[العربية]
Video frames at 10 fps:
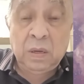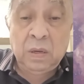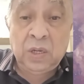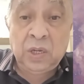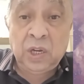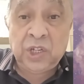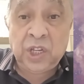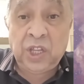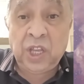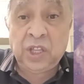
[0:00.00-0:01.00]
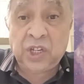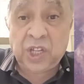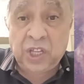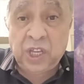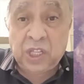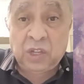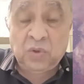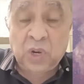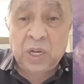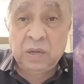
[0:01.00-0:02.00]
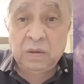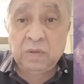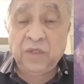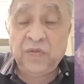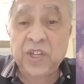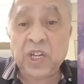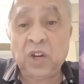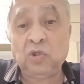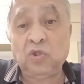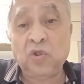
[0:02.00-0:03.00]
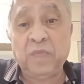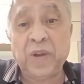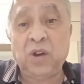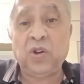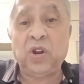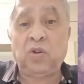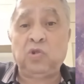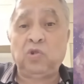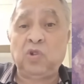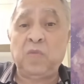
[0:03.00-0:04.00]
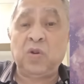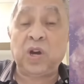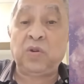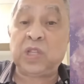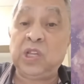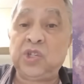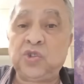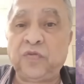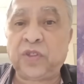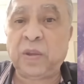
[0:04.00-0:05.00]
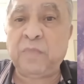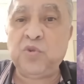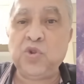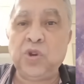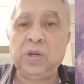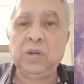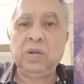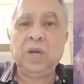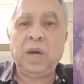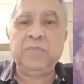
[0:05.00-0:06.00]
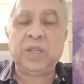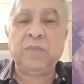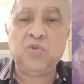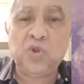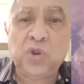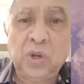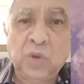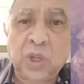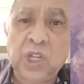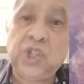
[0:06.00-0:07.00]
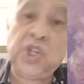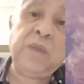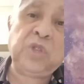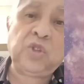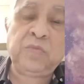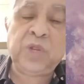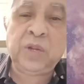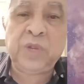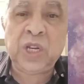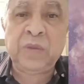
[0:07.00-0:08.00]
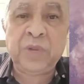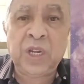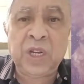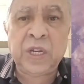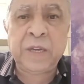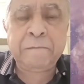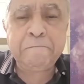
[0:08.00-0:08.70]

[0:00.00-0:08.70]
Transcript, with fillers: الجديد الجديد توا كيفاش انا قلت لكم مره اخرى قلت لكم وقت شفت تبون عمي تبون وقت اللي جاء من من من من